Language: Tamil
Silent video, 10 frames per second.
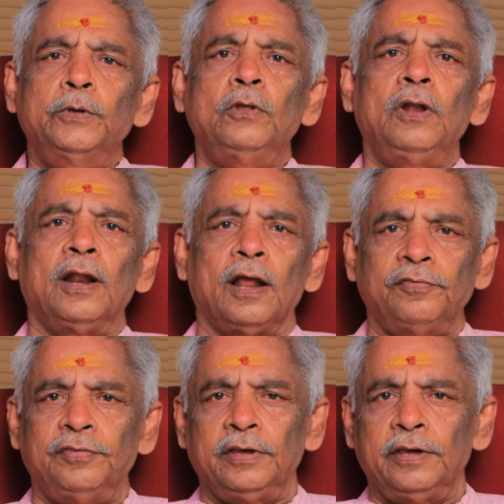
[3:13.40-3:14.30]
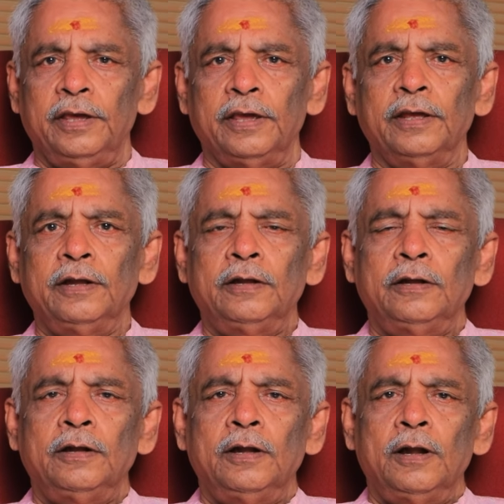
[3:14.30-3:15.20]
மிதுன ராசிக்கு
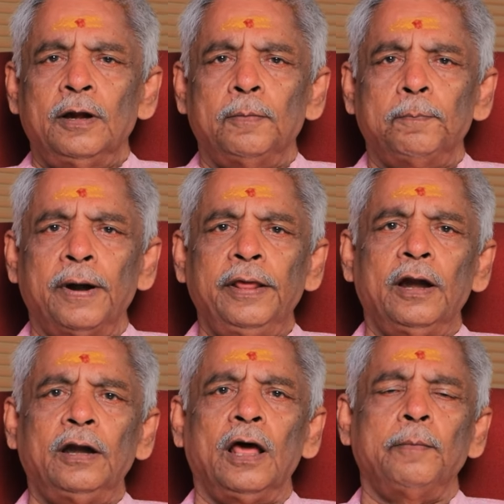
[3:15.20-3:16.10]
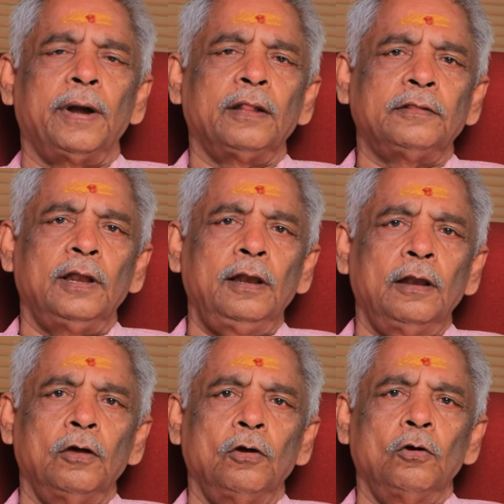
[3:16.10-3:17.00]
பனிரெண்டாம் இடத்தில்
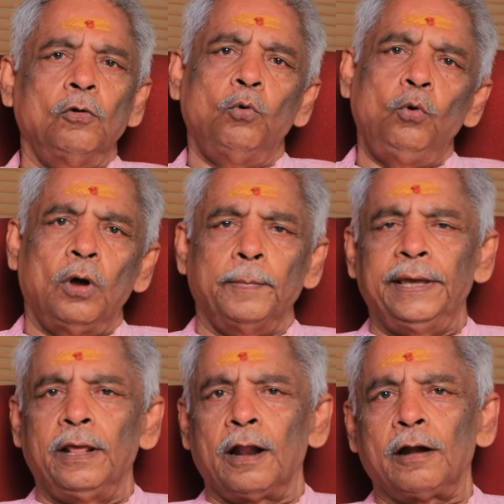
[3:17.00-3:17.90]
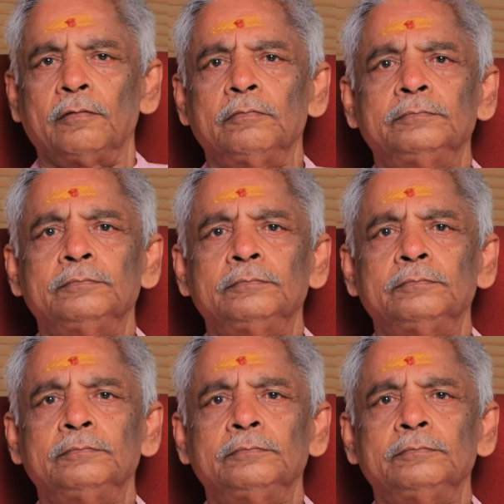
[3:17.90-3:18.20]
குரு அமைகிறார்